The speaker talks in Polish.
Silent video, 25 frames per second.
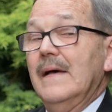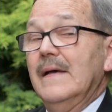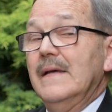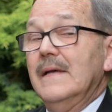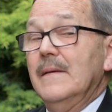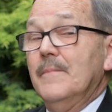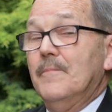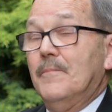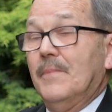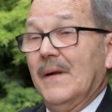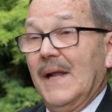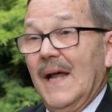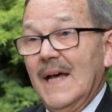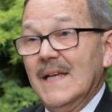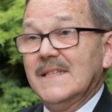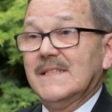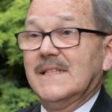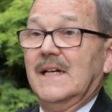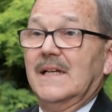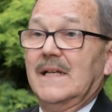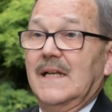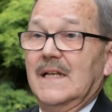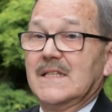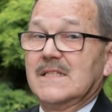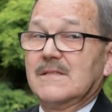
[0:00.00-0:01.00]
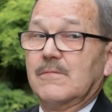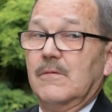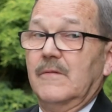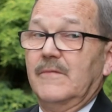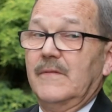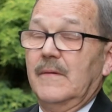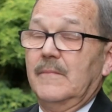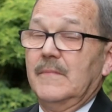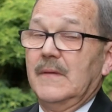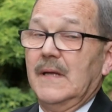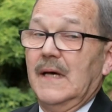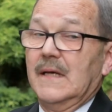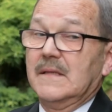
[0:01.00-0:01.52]
I praca nad
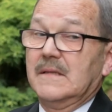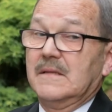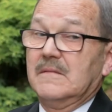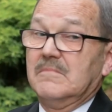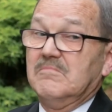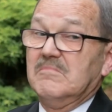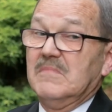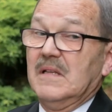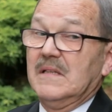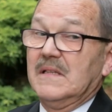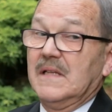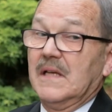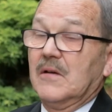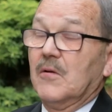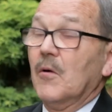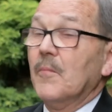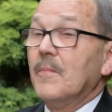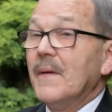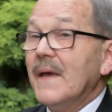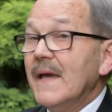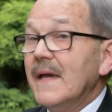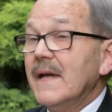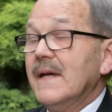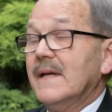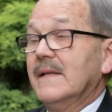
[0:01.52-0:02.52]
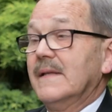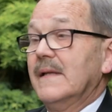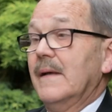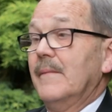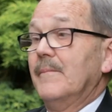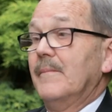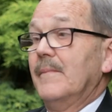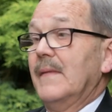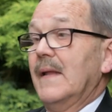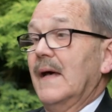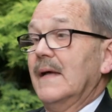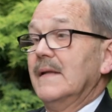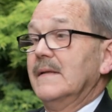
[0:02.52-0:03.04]
słowem, nad, nad jego
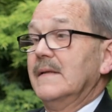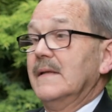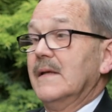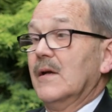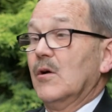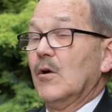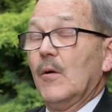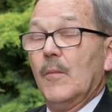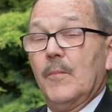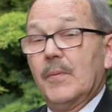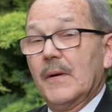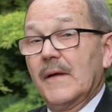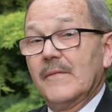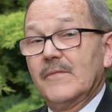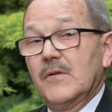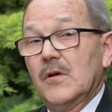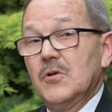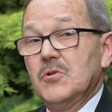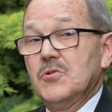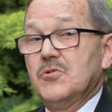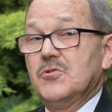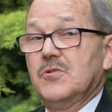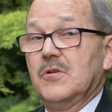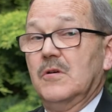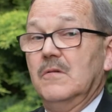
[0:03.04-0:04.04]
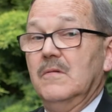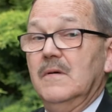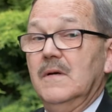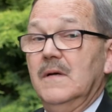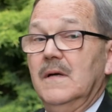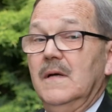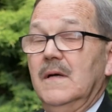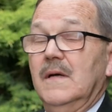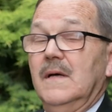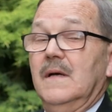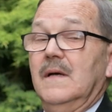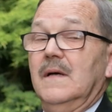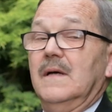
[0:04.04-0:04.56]
pięknem, nad jego prawnością,
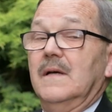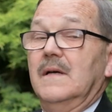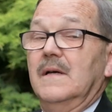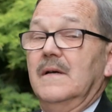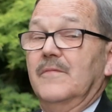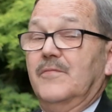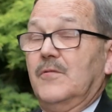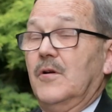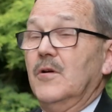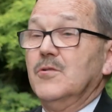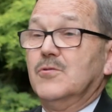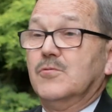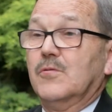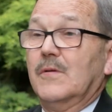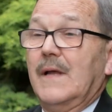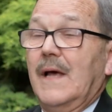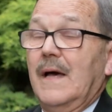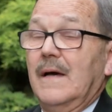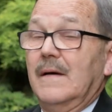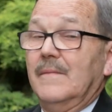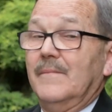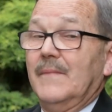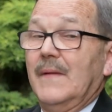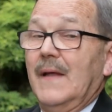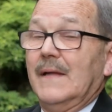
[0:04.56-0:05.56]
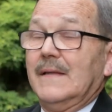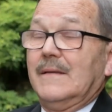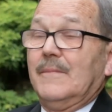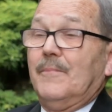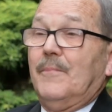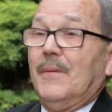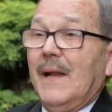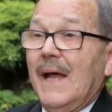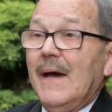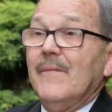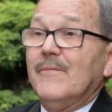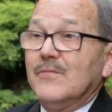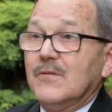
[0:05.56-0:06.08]
w końcu na, nad
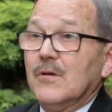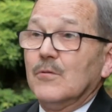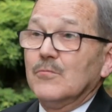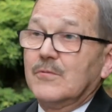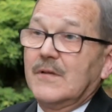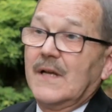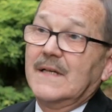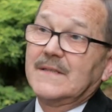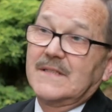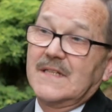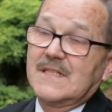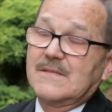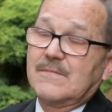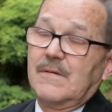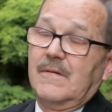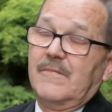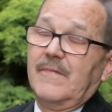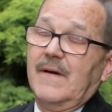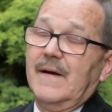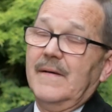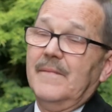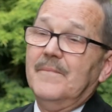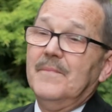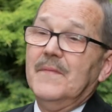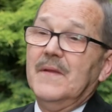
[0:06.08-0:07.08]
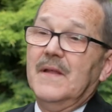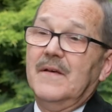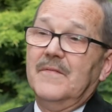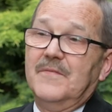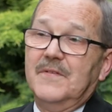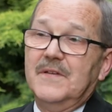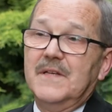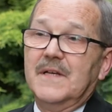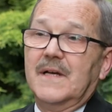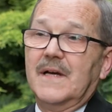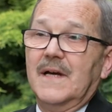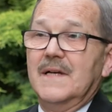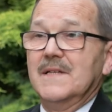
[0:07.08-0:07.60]
prawdą, która ze słowa
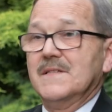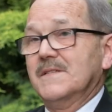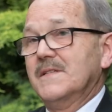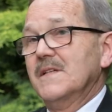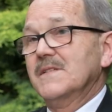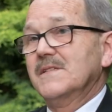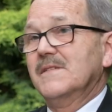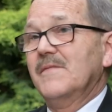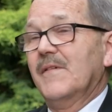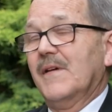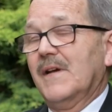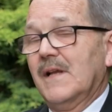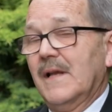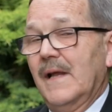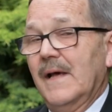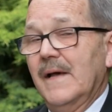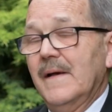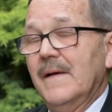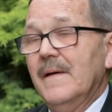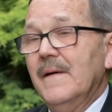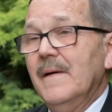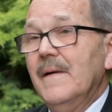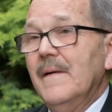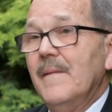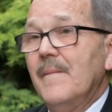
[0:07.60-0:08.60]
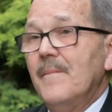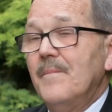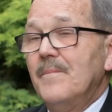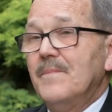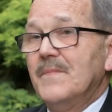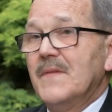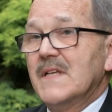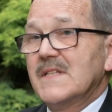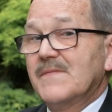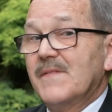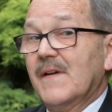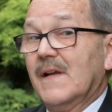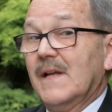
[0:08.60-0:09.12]
wynika, jest niezwykle,
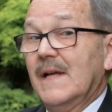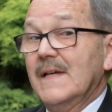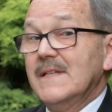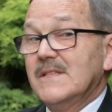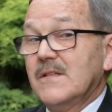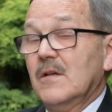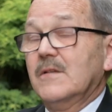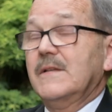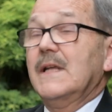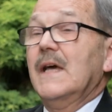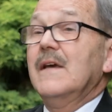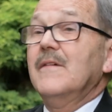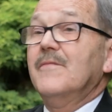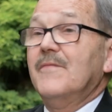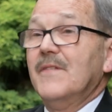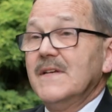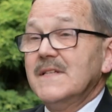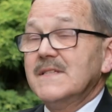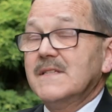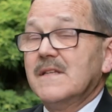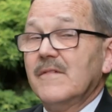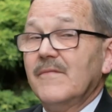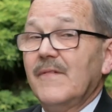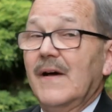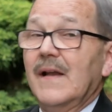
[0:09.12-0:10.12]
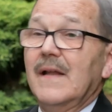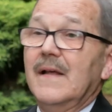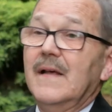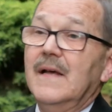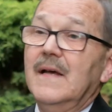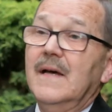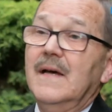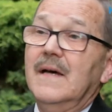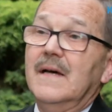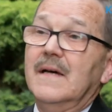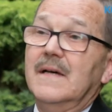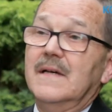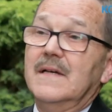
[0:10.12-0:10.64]
niezwykle istotna i festiwal
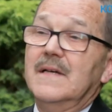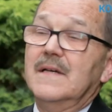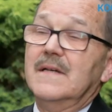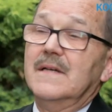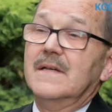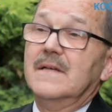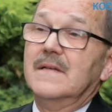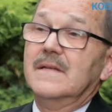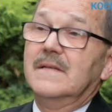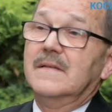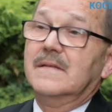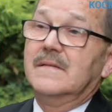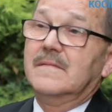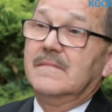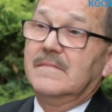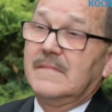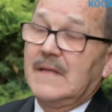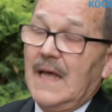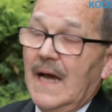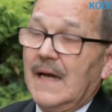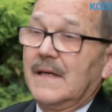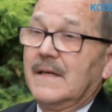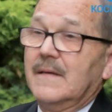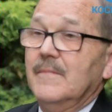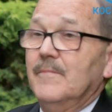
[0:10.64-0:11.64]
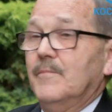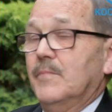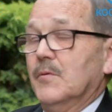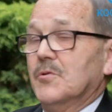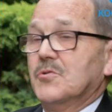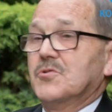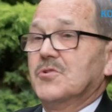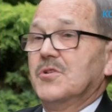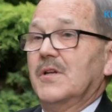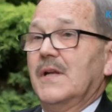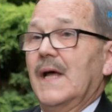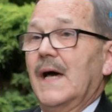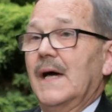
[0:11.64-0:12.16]
y, takim
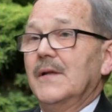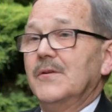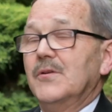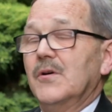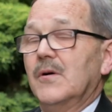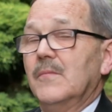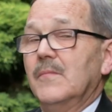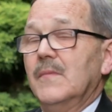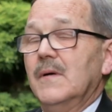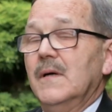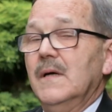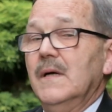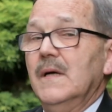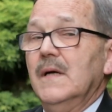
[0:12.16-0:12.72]
poczynaniom